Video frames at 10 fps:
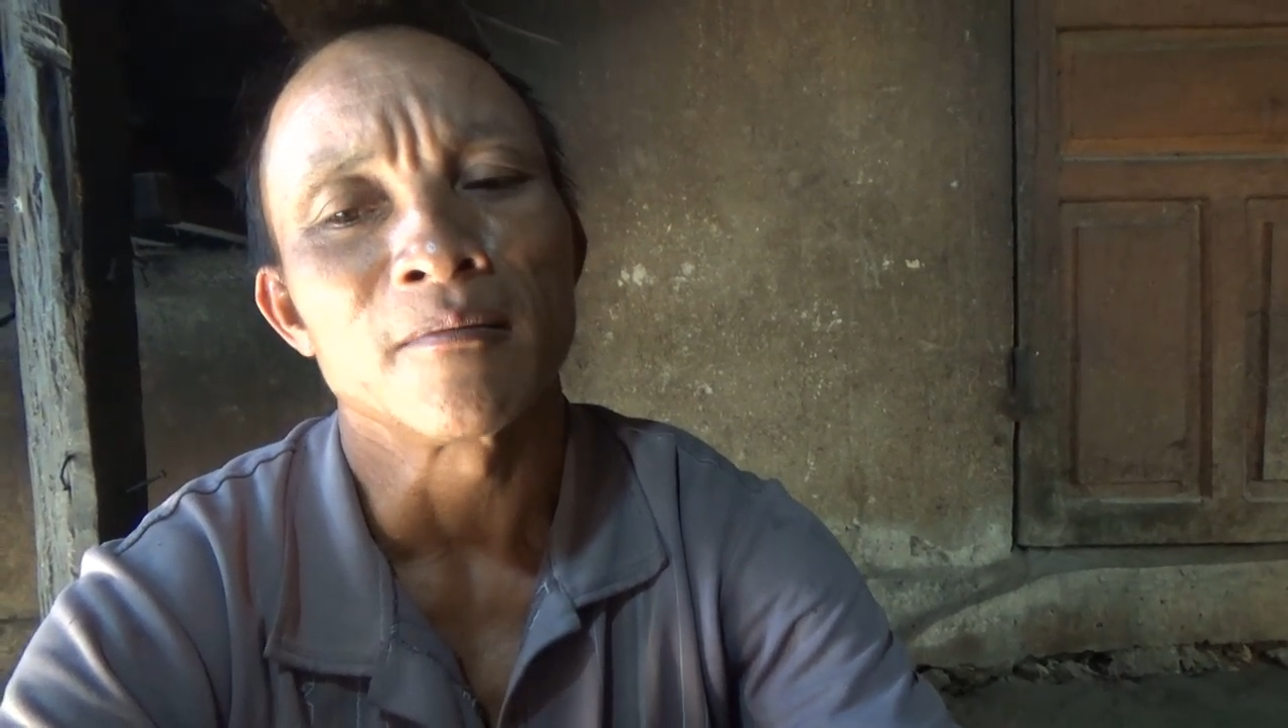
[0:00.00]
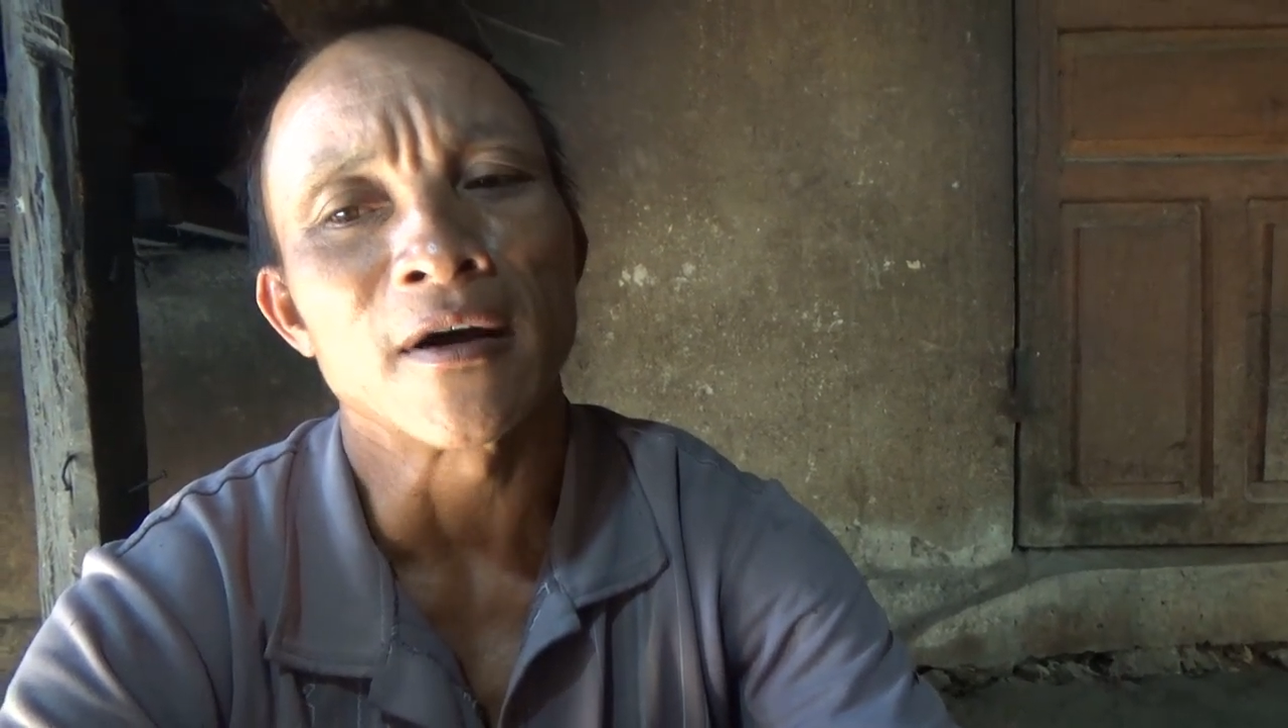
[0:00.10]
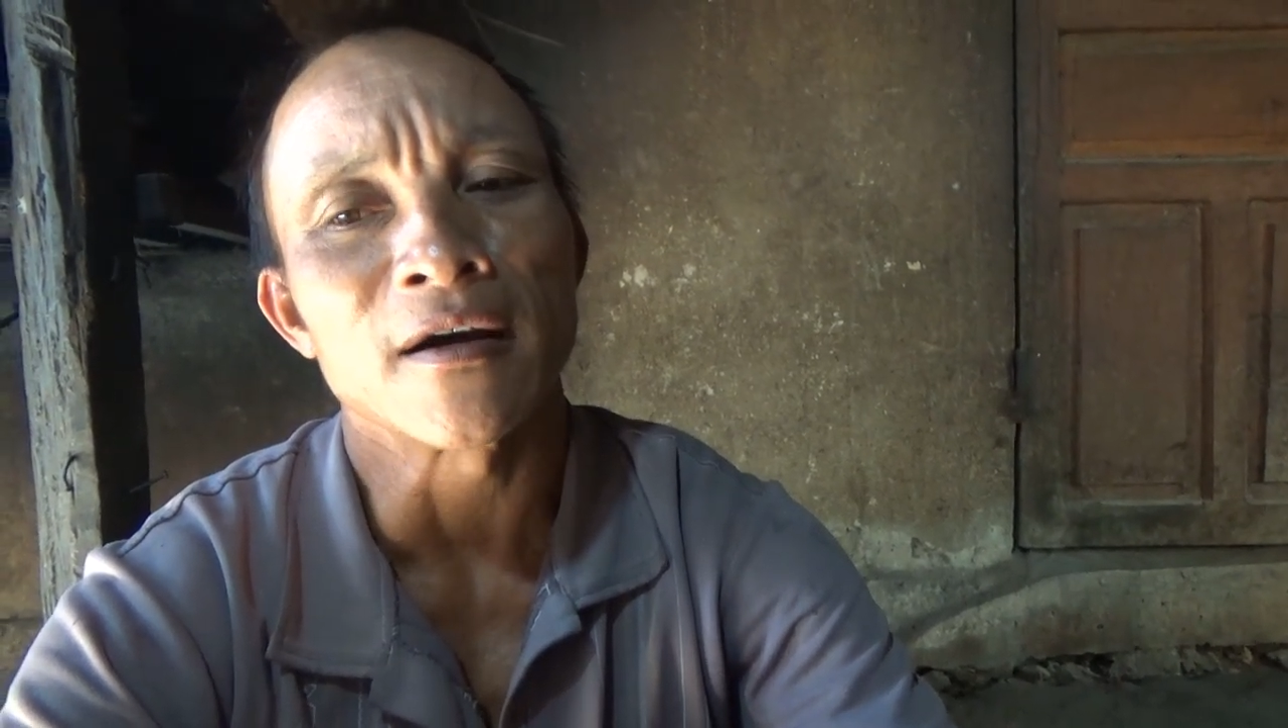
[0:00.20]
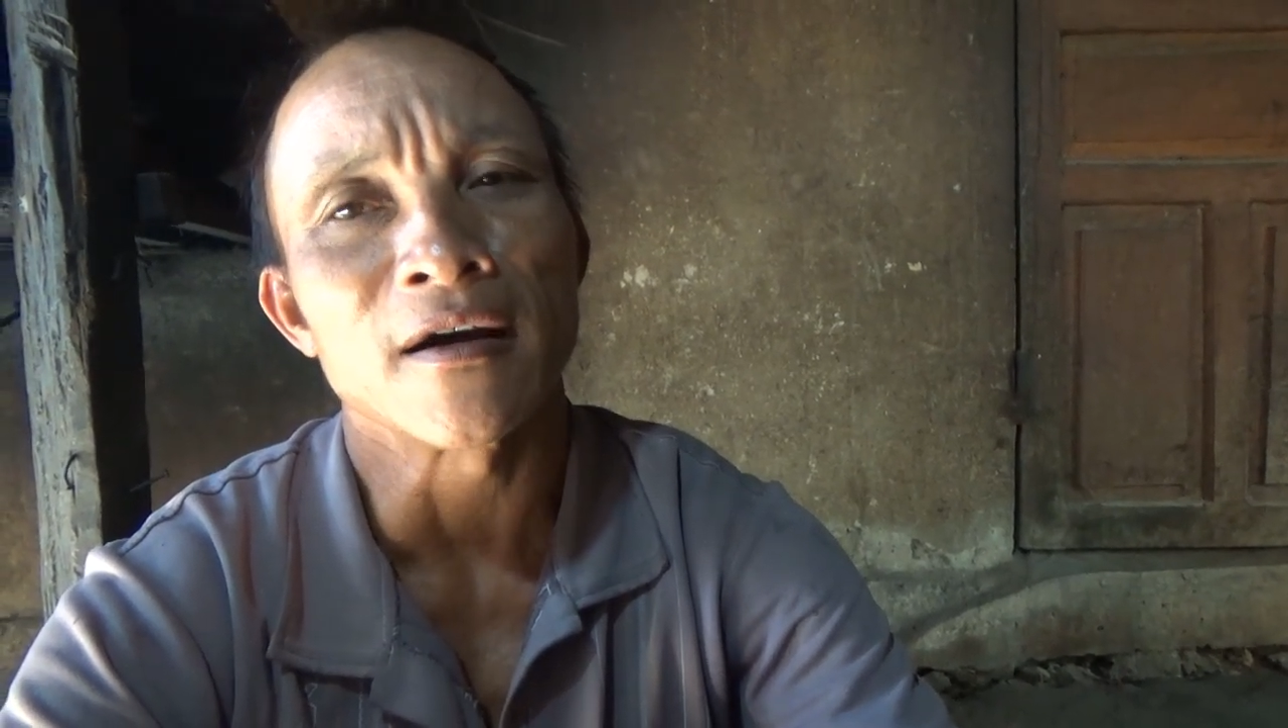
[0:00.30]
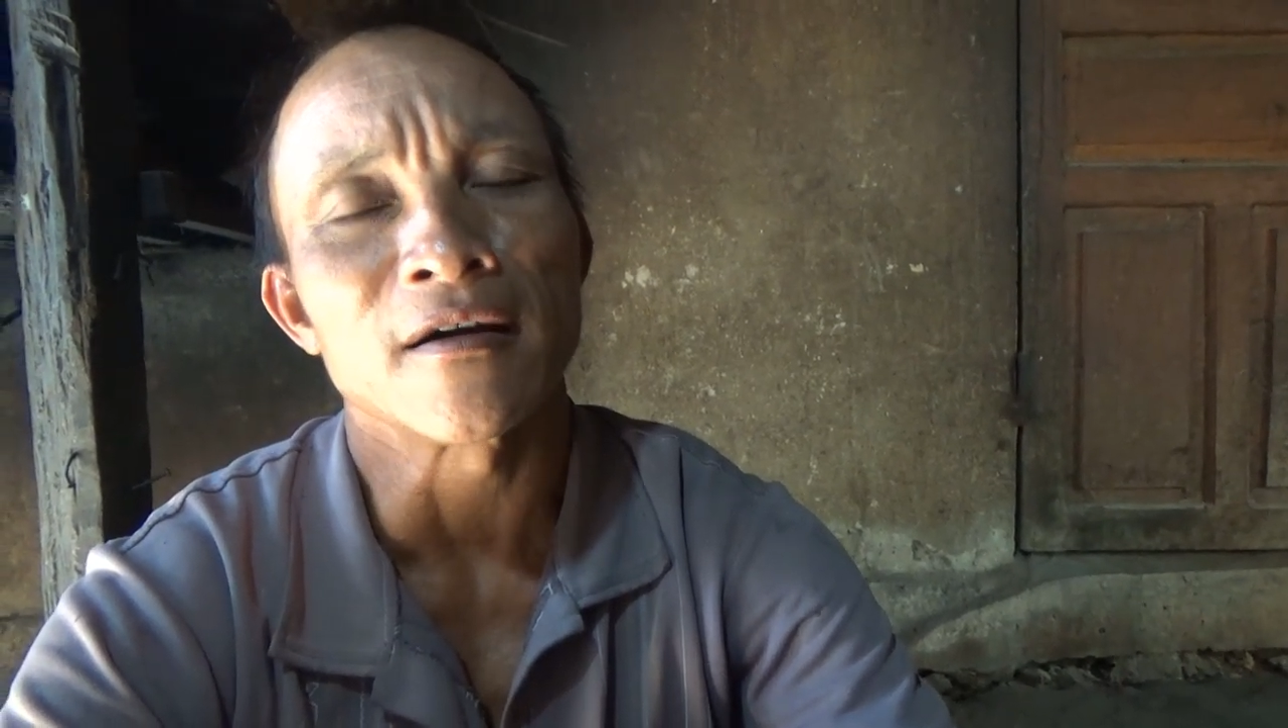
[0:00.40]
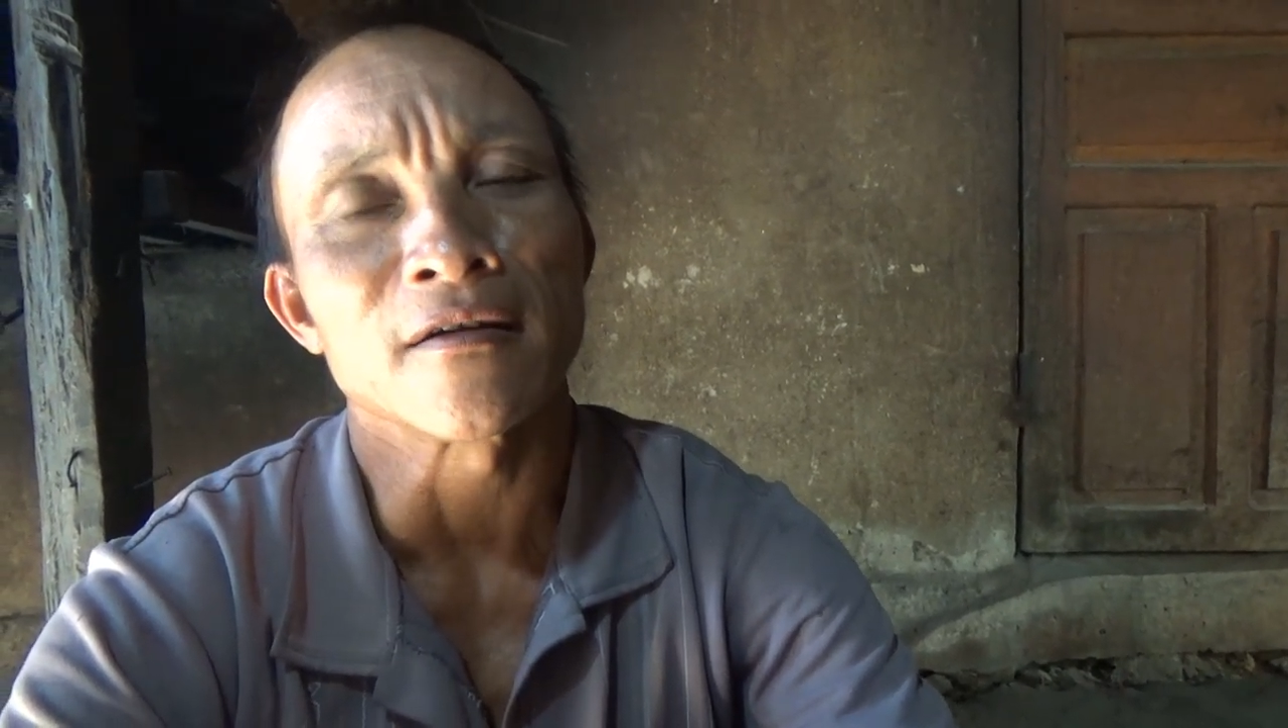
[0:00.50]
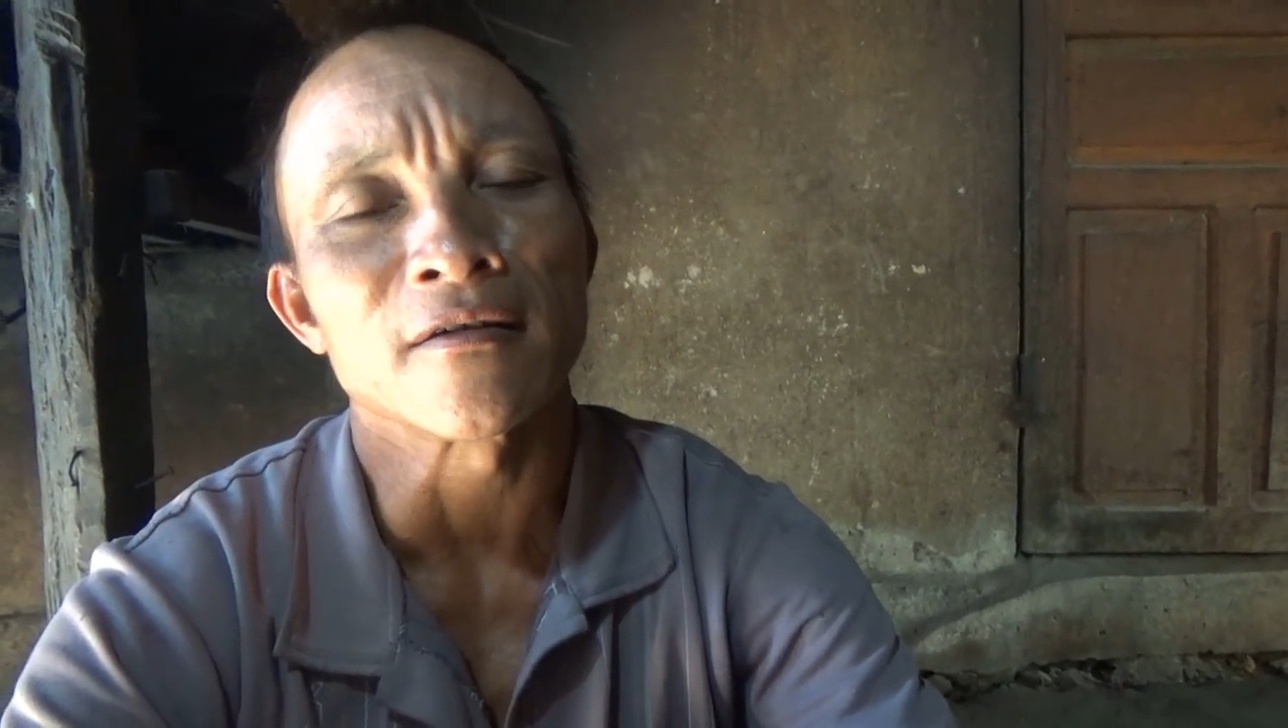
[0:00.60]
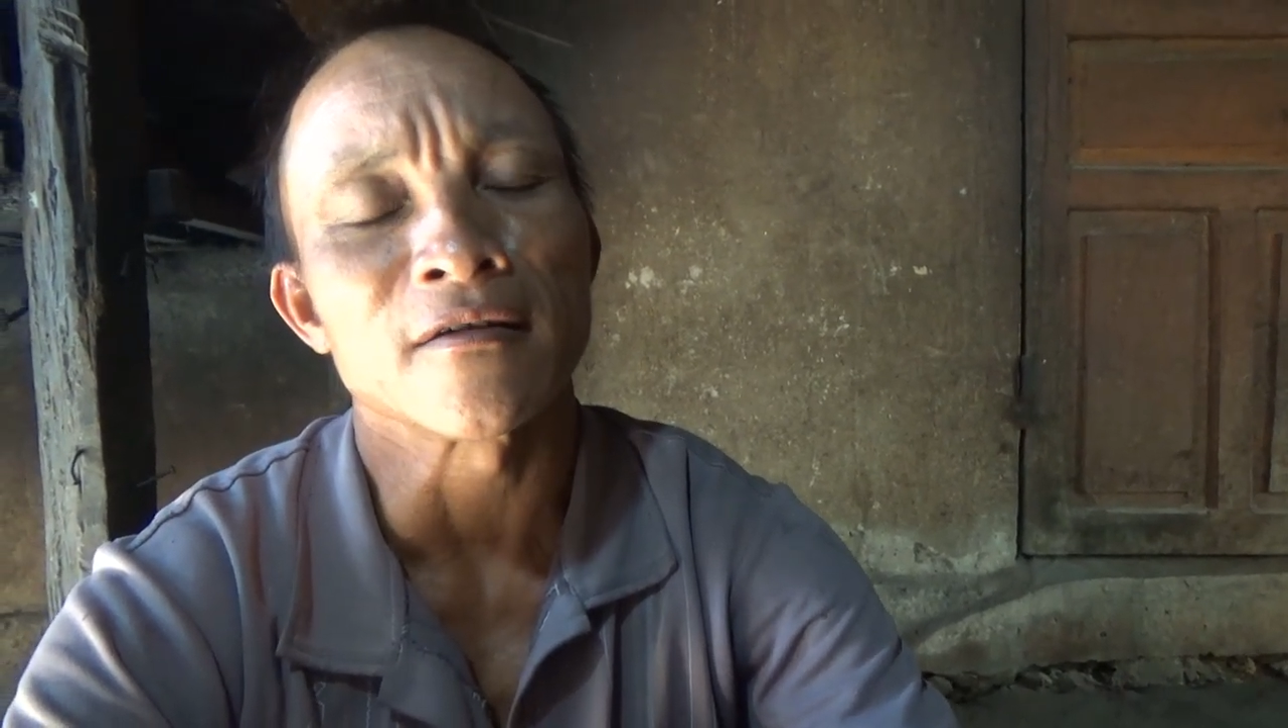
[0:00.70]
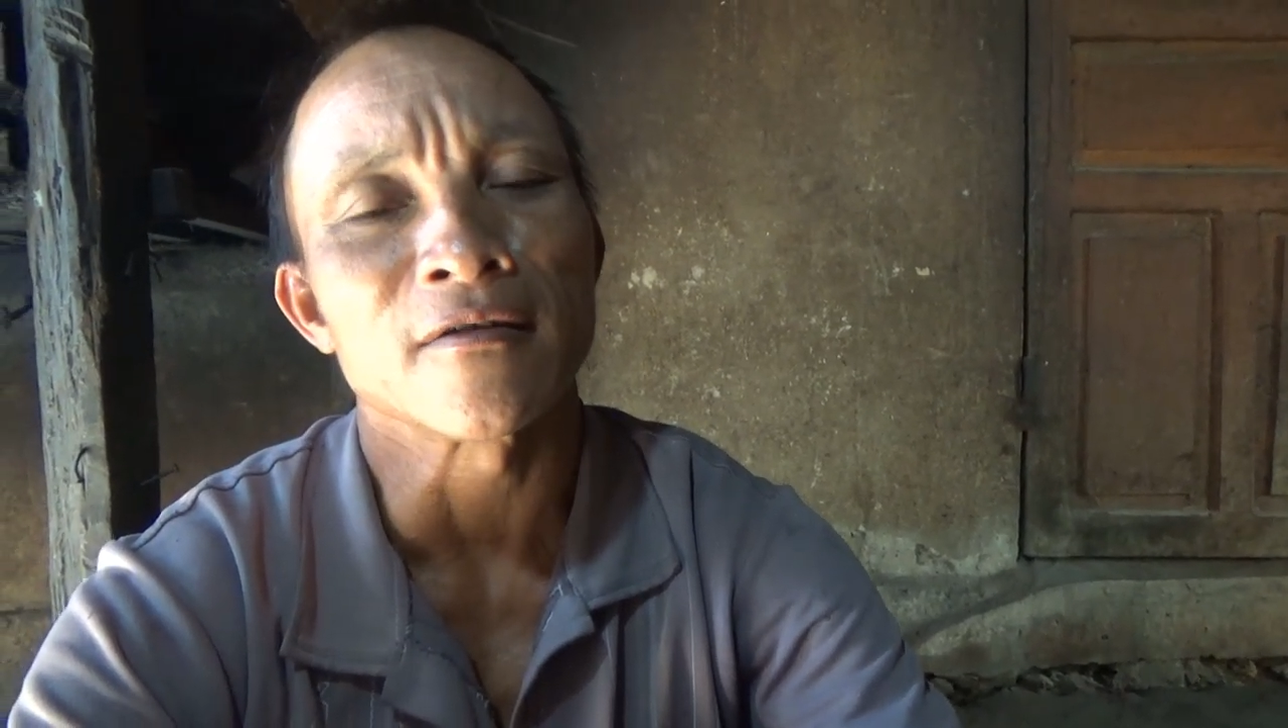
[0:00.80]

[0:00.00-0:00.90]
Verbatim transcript: bà con